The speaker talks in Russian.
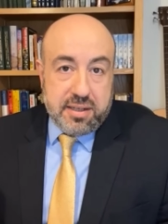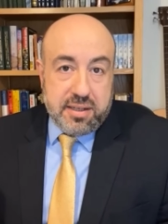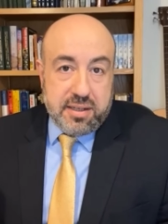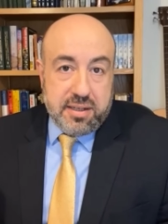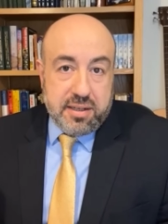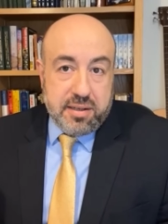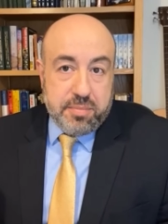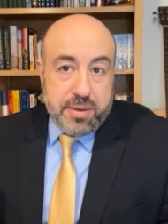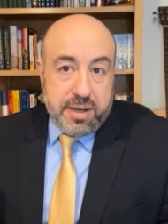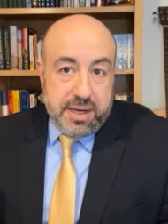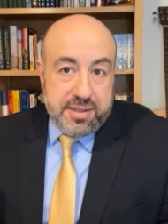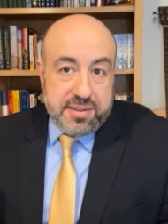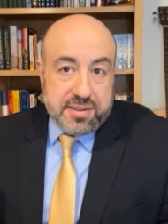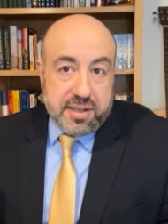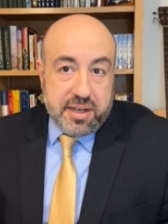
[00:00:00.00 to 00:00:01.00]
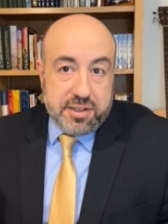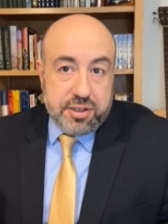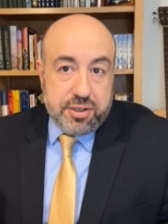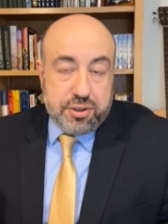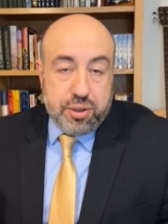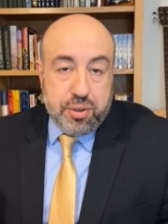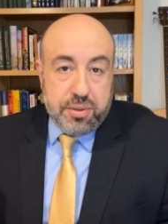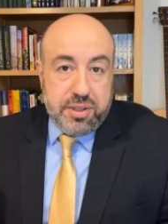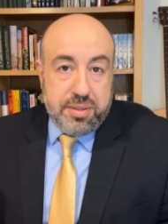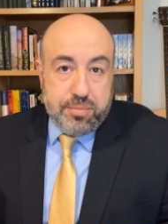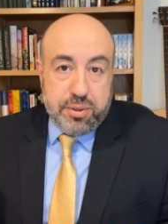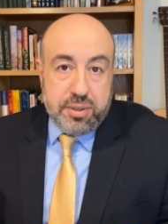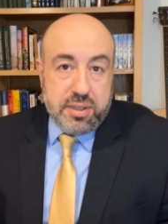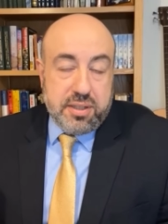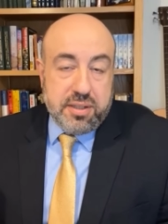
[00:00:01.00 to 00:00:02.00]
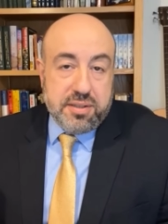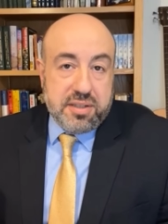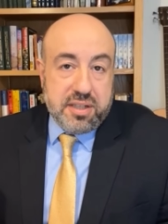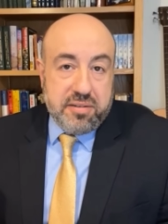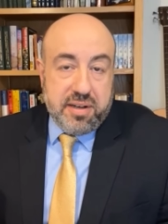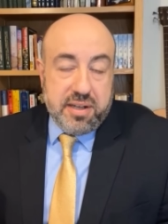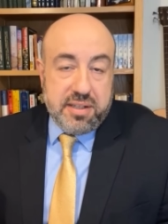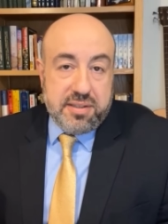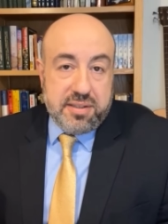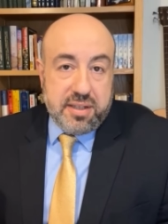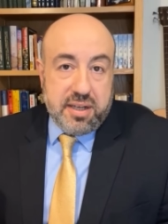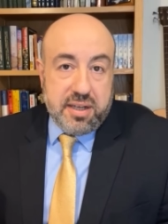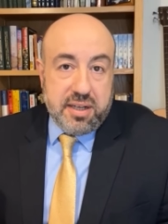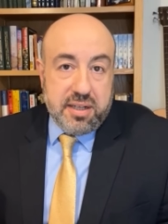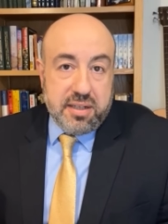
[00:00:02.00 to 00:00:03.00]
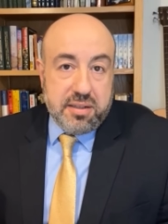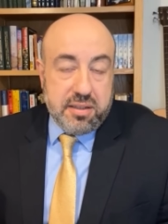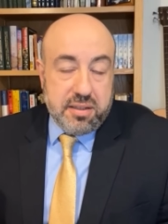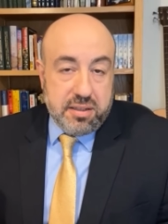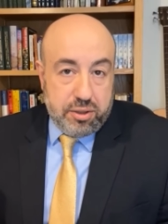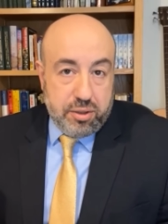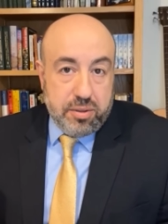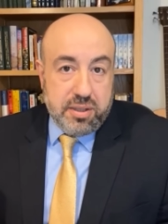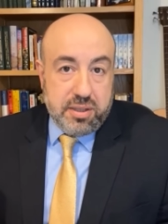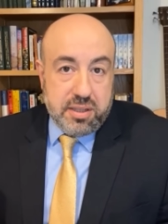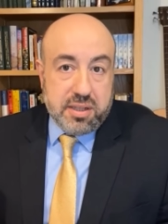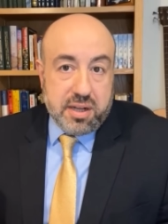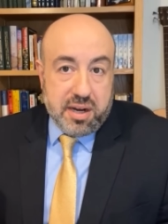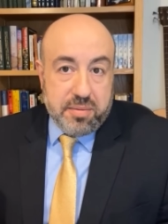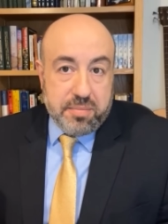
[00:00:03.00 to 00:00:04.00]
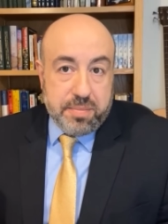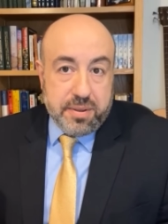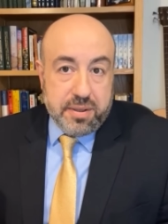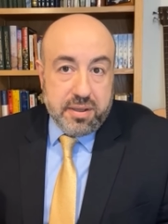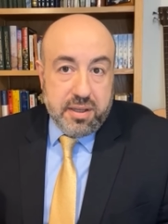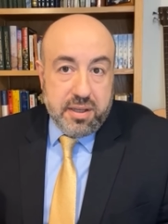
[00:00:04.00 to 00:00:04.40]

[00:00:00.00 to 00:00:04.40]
э, Борис скажет, что он не будет голосовать за э, Дональда Трампа.